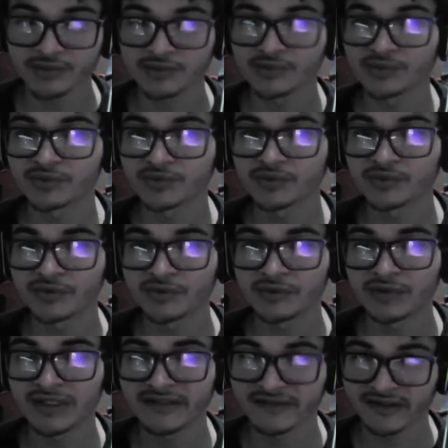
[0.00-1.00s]
do
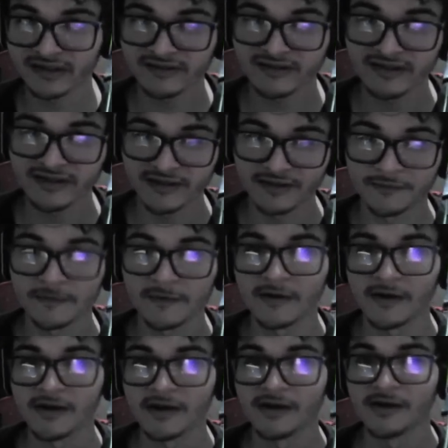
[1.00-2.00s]
SSD.
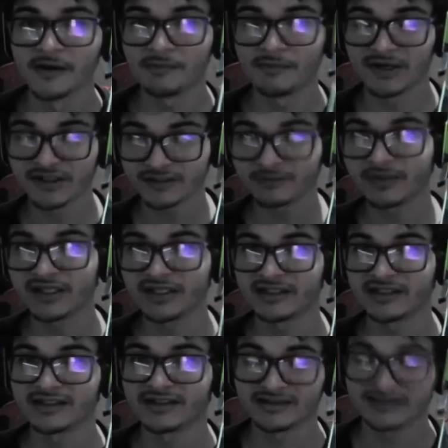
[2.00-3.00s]
Mas bem,
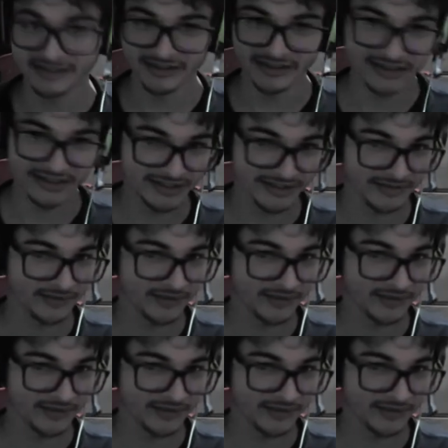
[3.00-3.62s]
é, o